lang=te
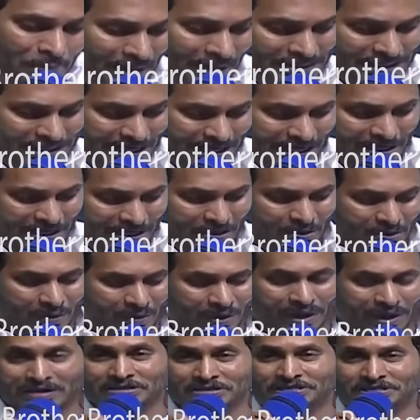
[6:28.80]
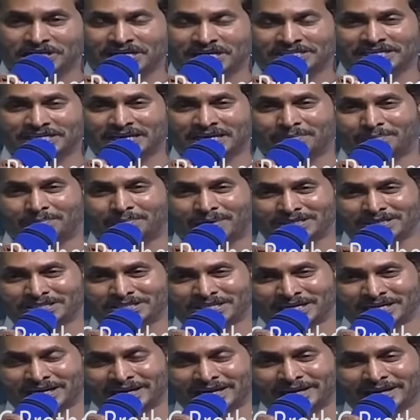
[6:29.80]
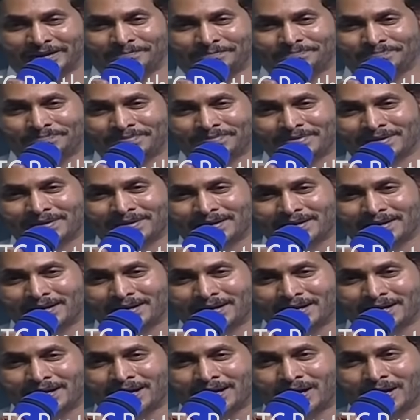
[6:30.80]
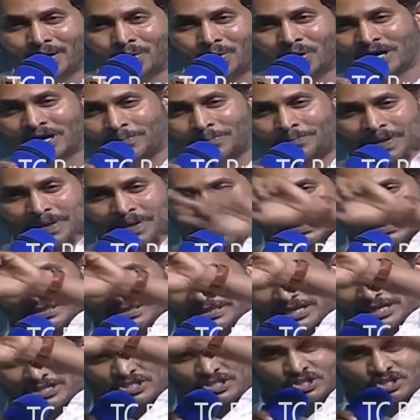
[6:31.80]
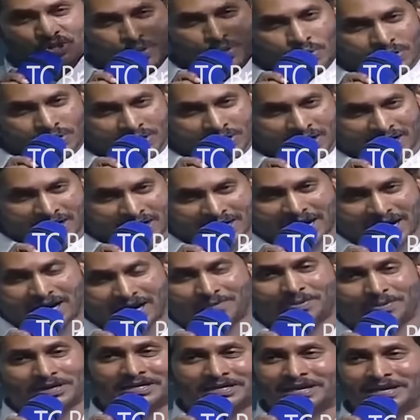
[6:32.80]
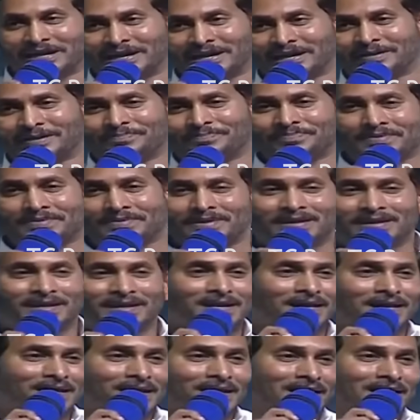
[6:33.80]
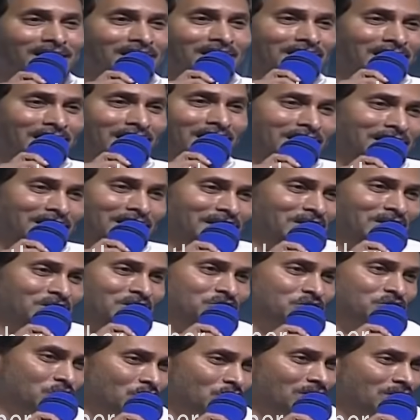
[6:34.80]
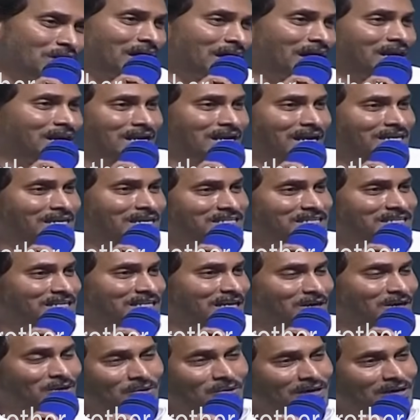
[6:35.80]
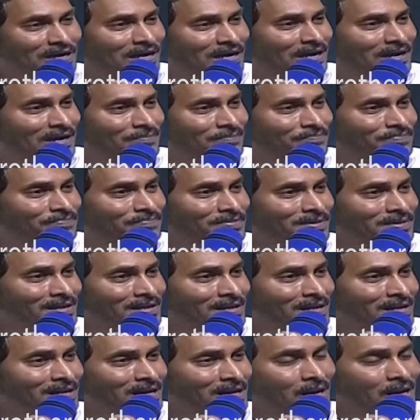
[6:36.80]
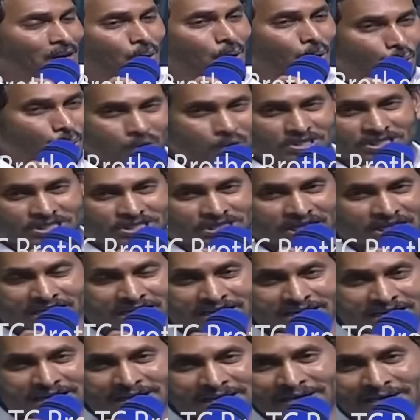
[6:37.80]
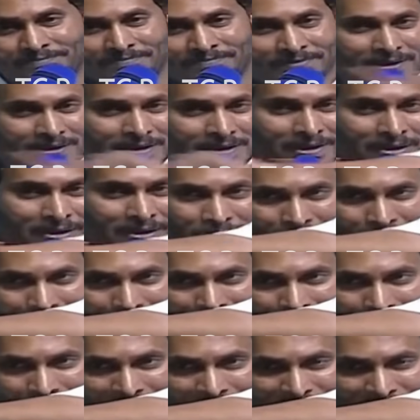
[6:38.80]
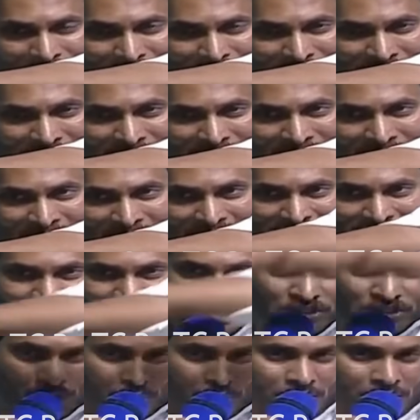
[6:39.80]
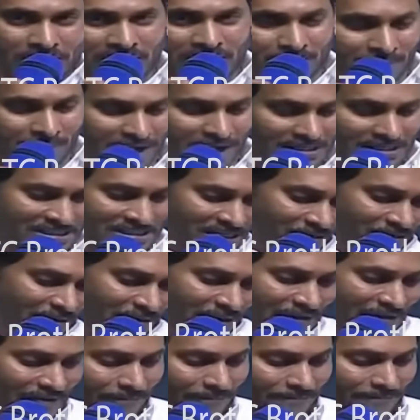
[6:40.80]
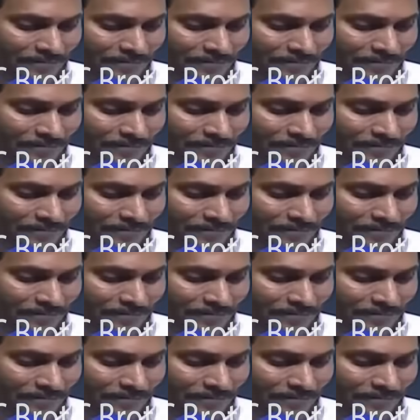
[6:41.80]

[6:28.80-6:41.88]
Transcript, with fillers: ప్రజలకు వాళ్ళు చేసిన మంచి ఒక పెద్ద సున్నా కాబట్టి ఎన్ని సున్నాలు కలిసినా కూడా వచ్చేది ఒక పెద్ద సున్నా మాత్రమే